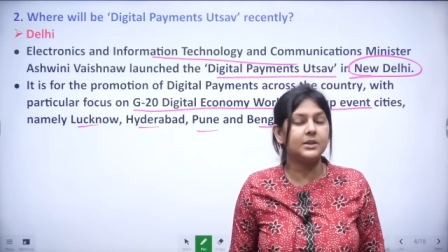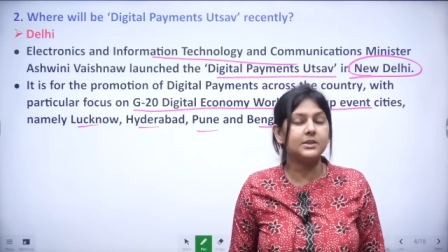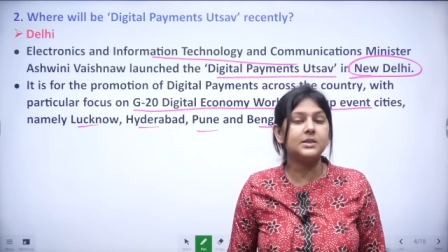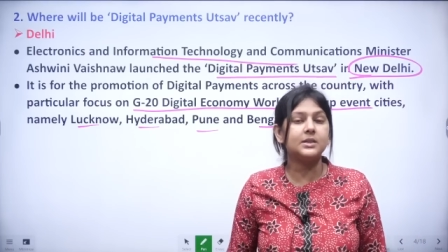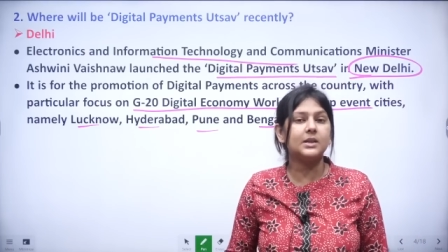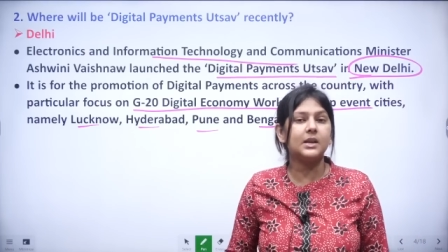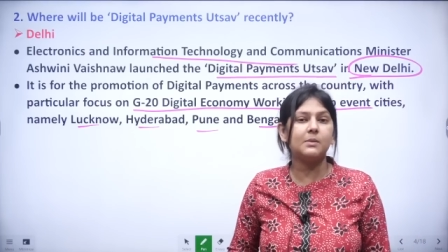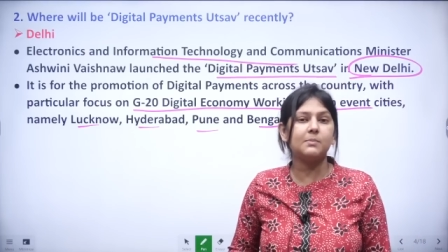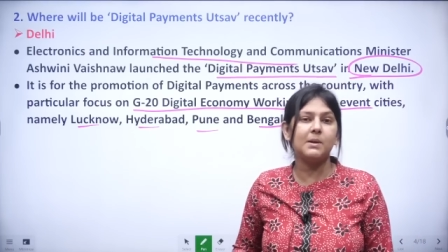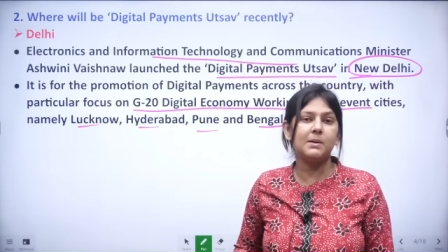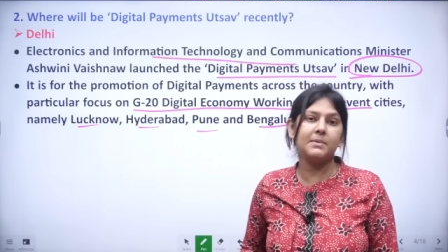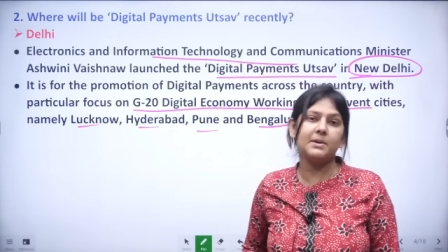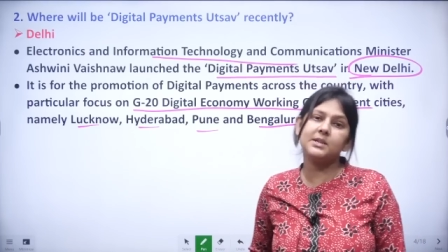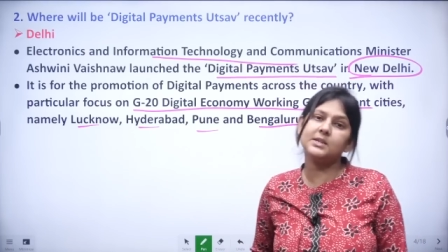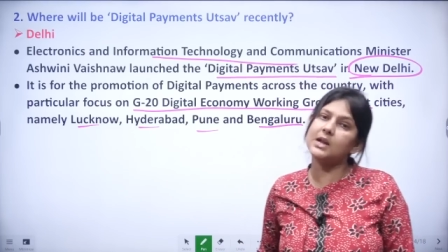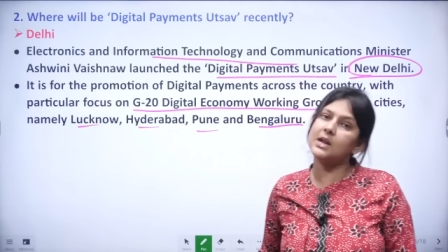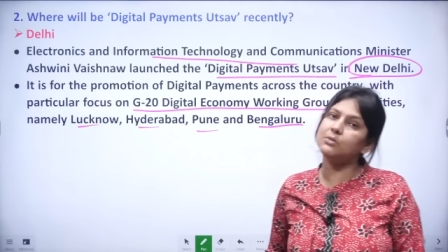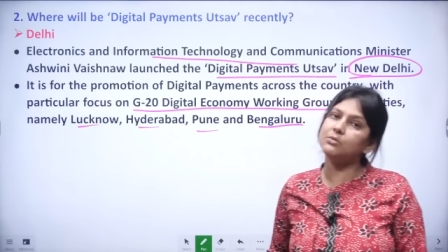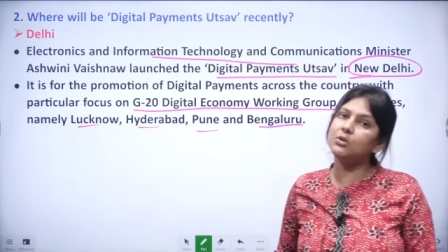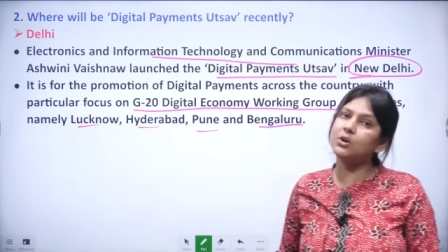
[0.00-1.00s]
ডিজিটাল
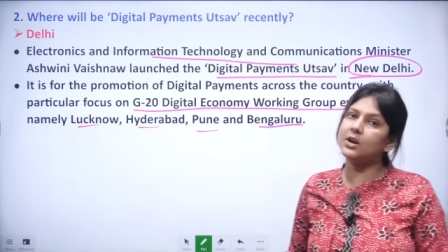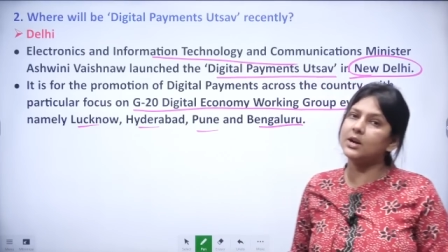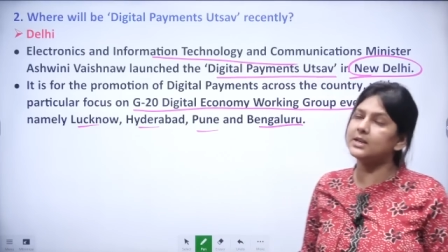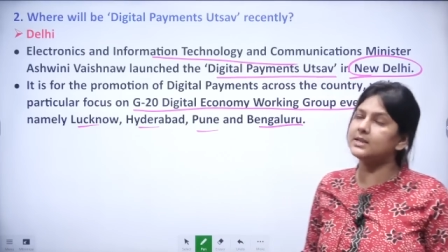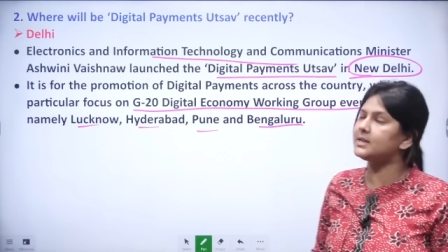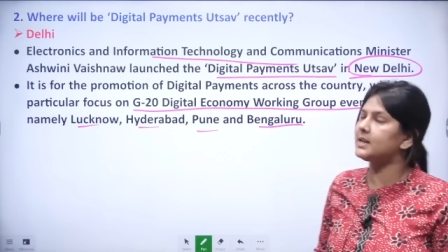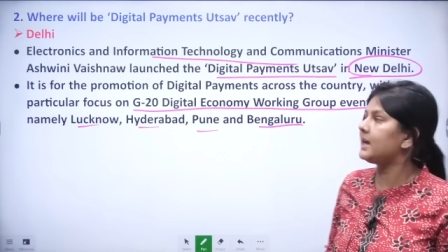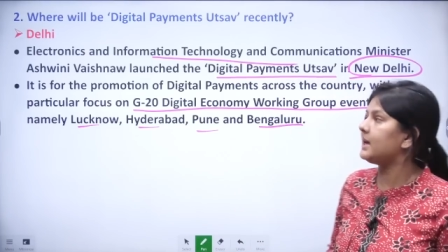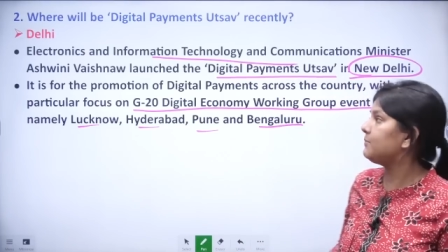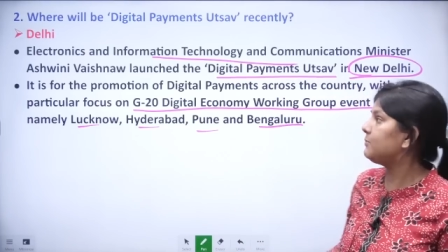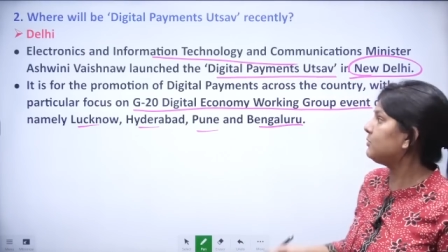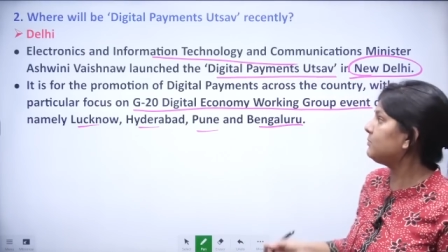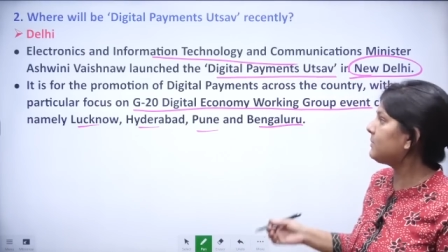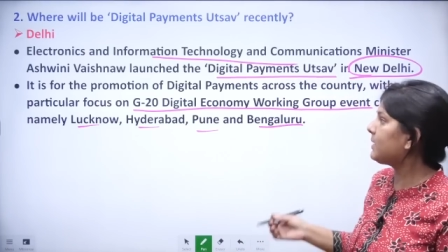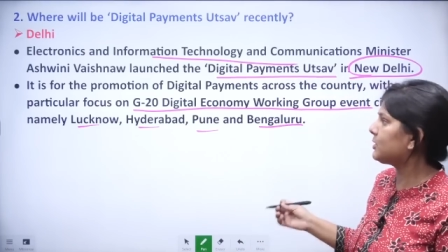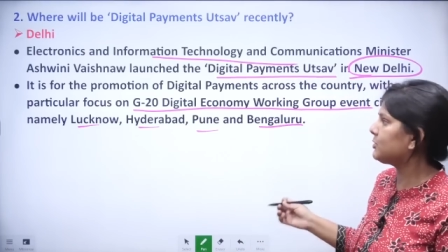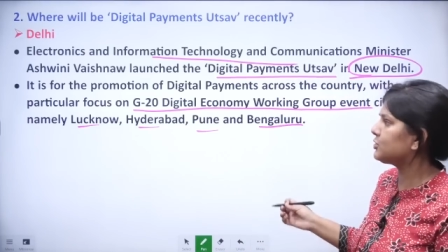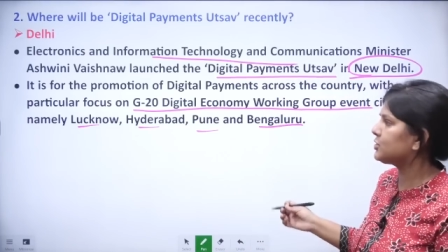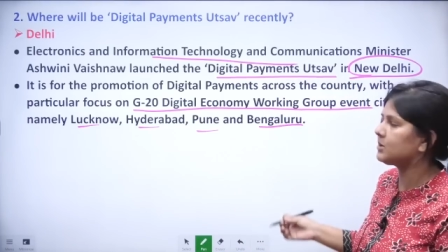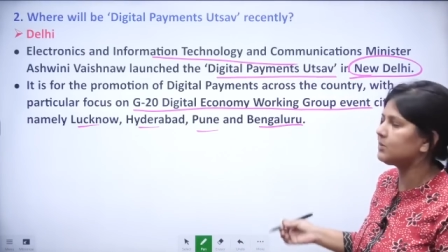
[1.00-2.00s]
পেমেন্ট চালু করা যায় এবং
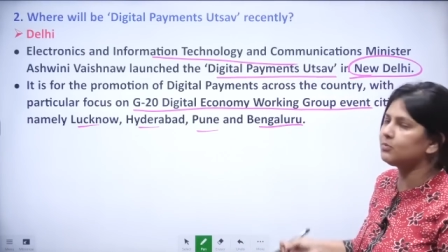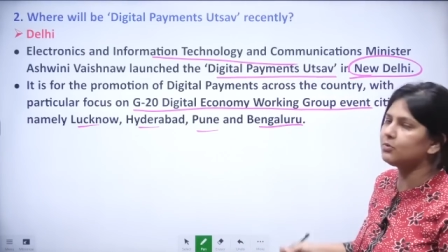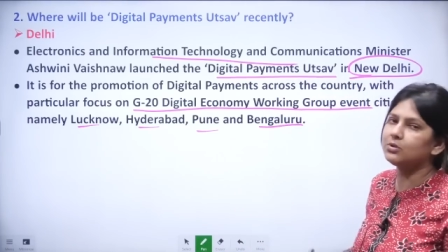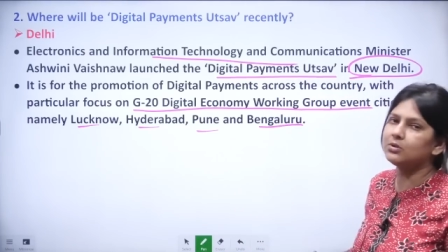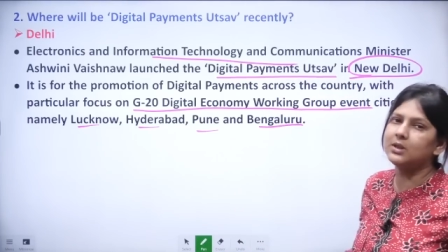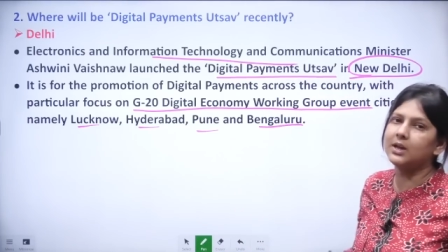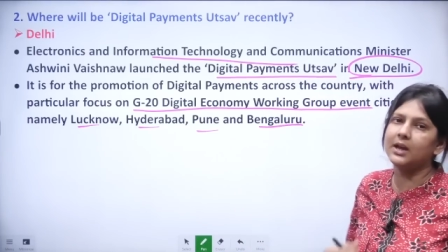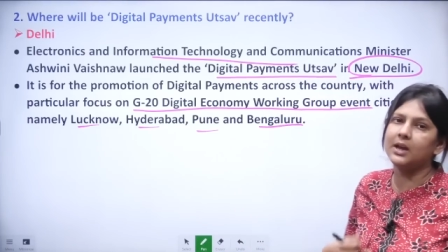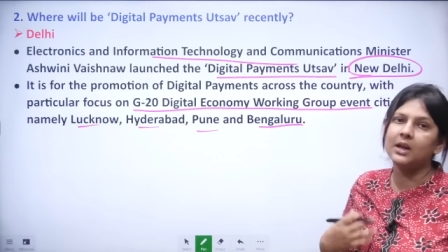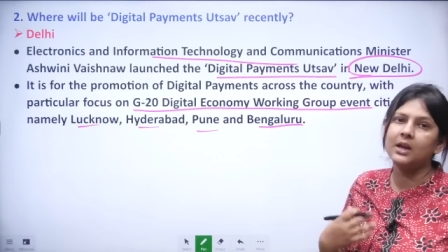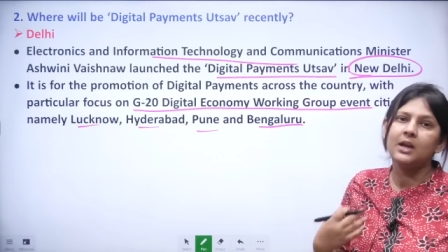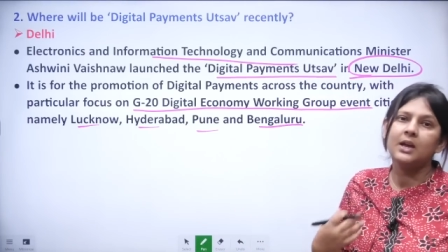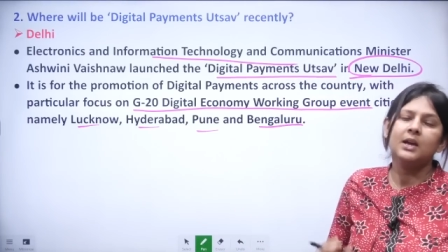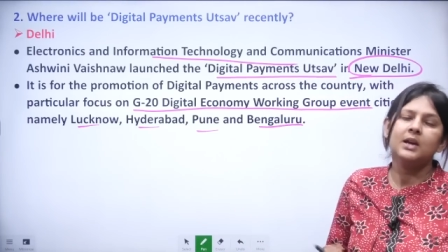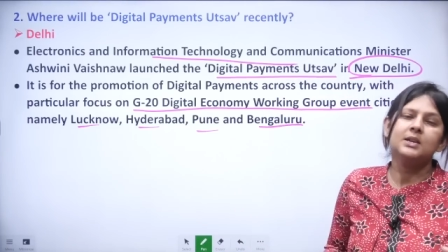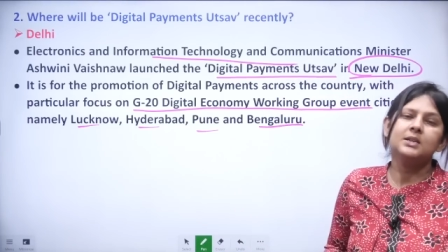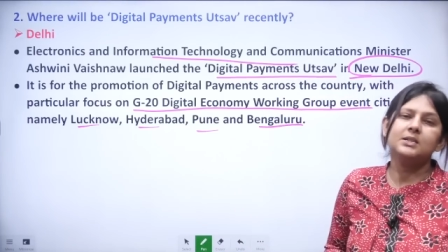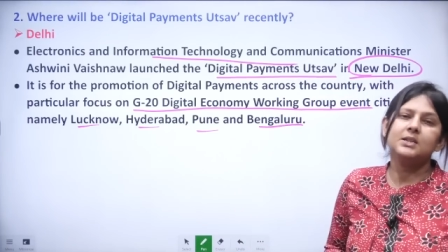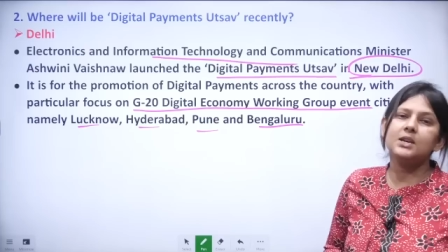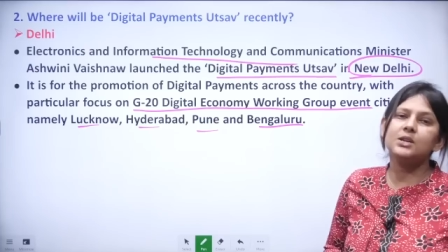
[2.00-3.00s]
মানুষের মধ্যে
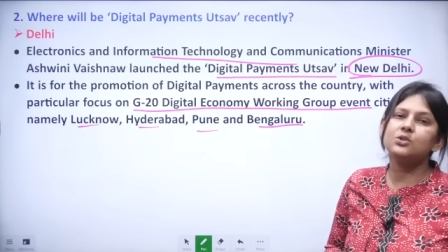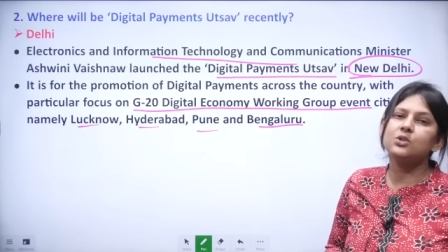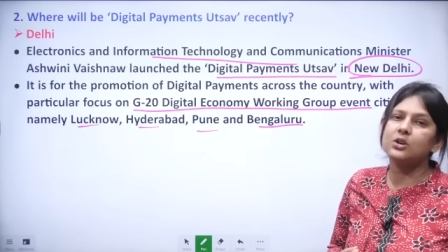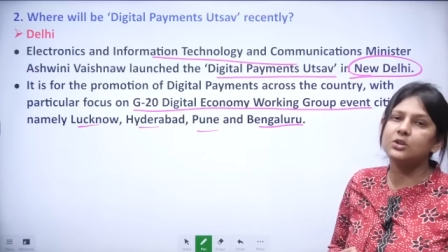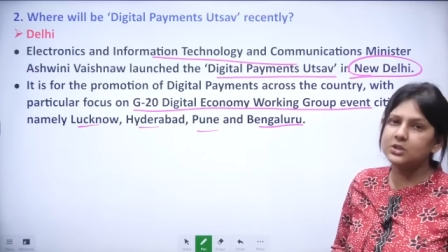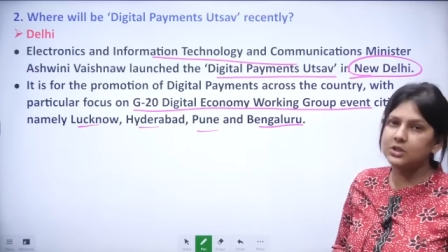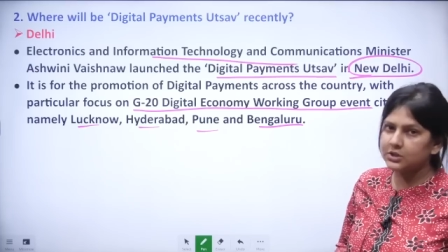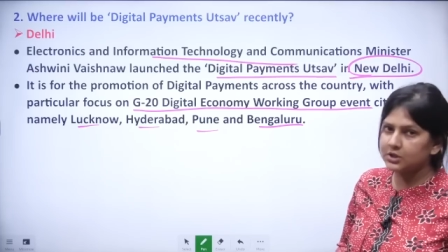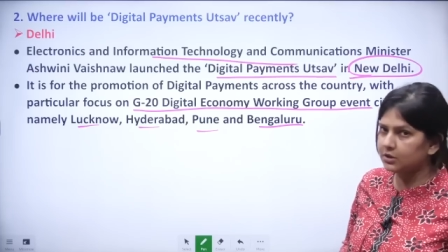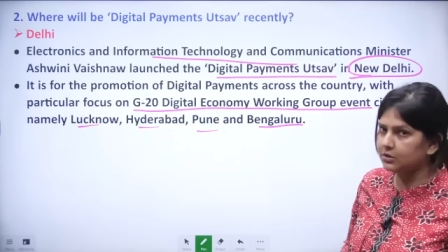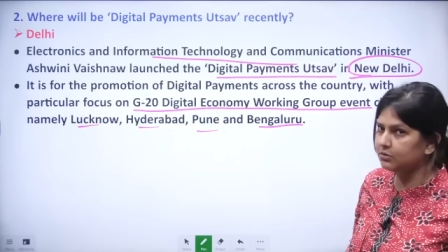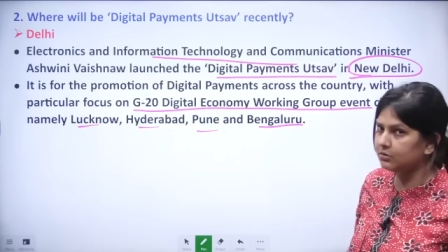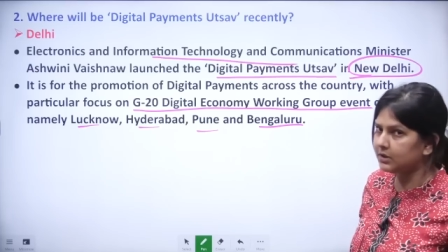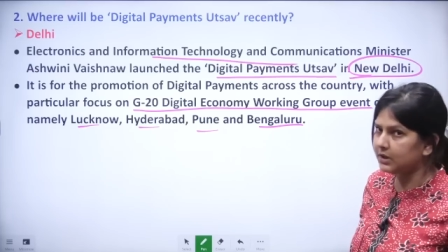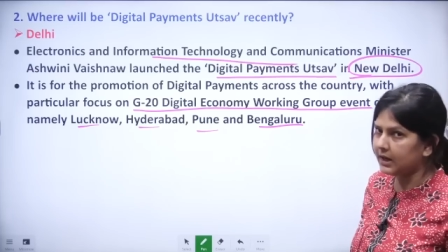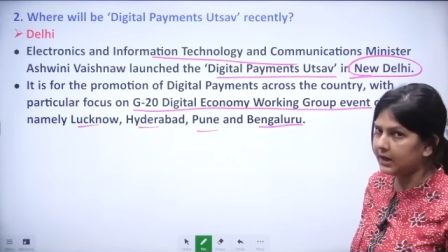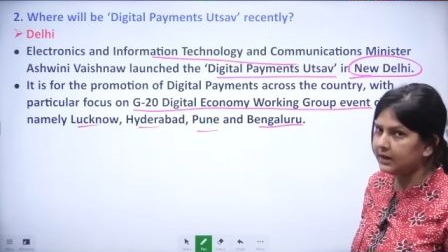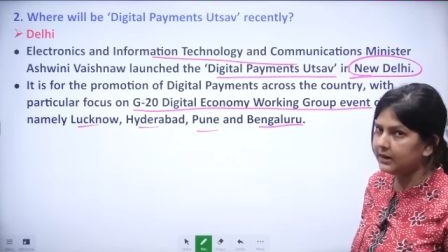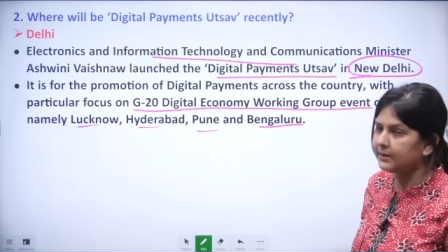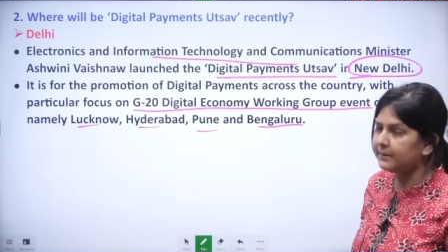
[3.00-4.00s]
সেই
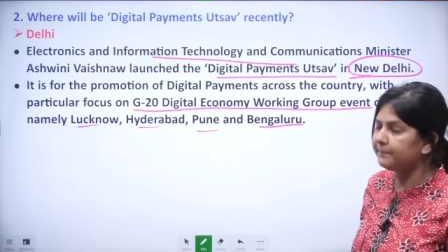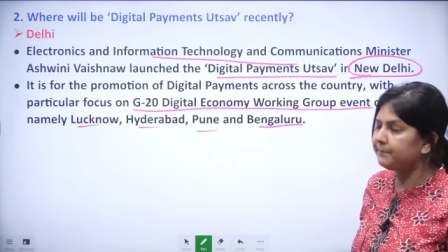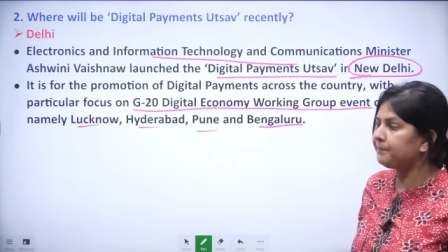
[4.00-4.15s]
সচেতনতা